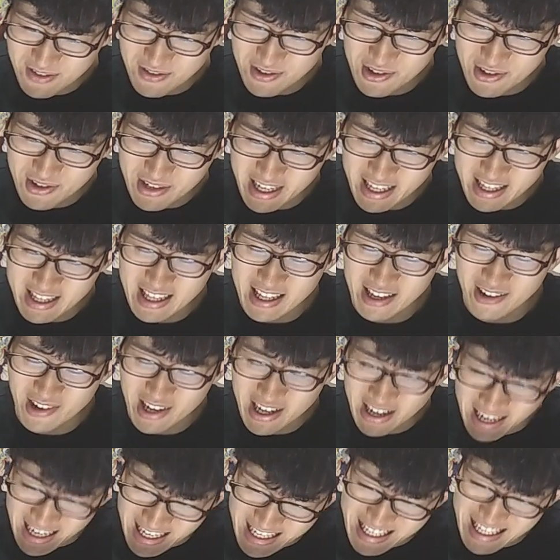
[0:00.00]
部売れてお
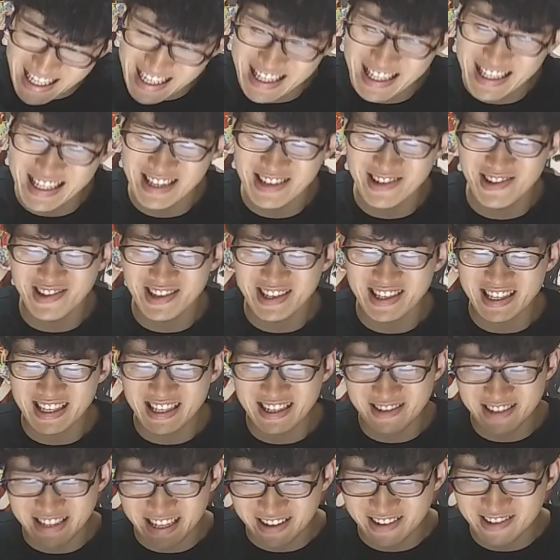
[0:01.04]
ります。いや、強すぎ
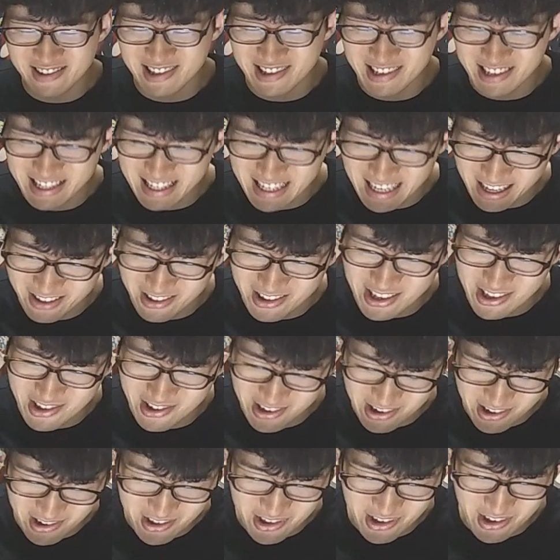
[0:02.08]
るね、薬屋の独
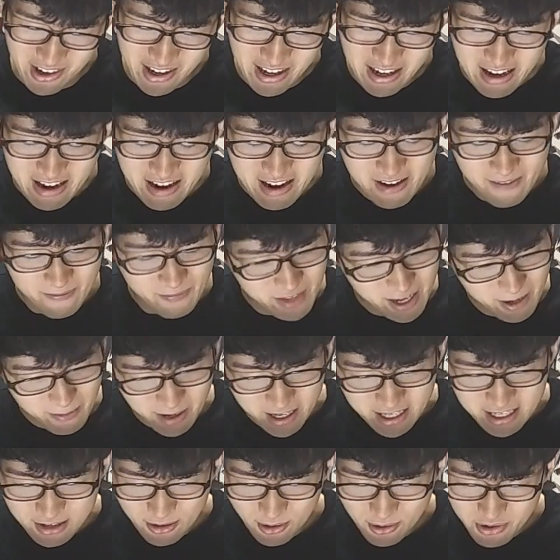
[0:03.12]
り言。いや、
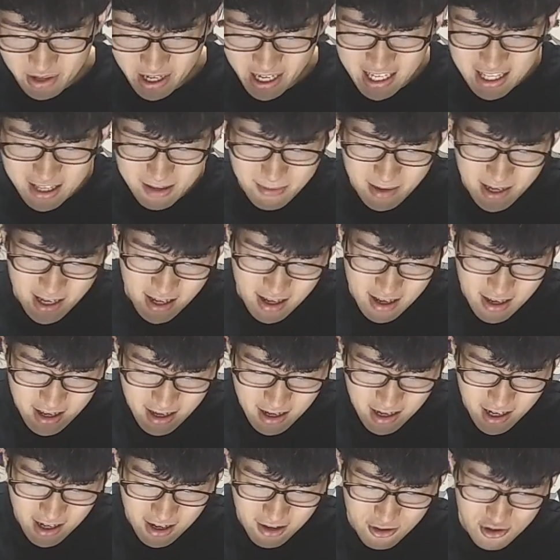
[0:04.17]
マジで本当
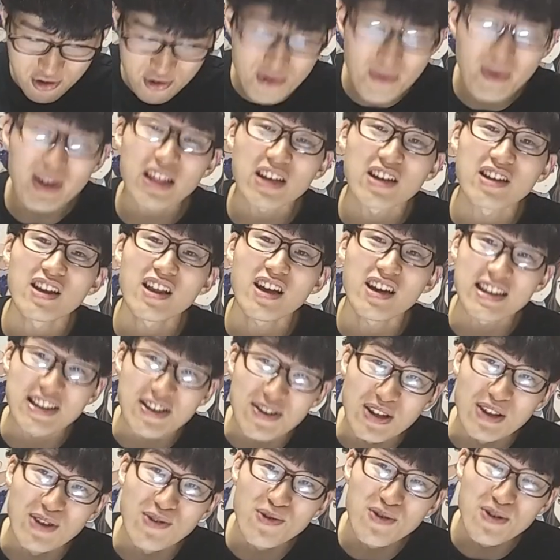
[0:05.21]
アニメ化の情報まだ来てないです
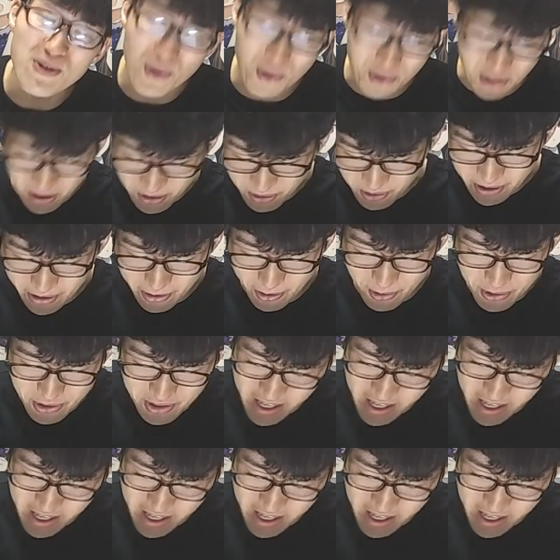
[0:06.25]
よね。どういうことなのこれ。ほん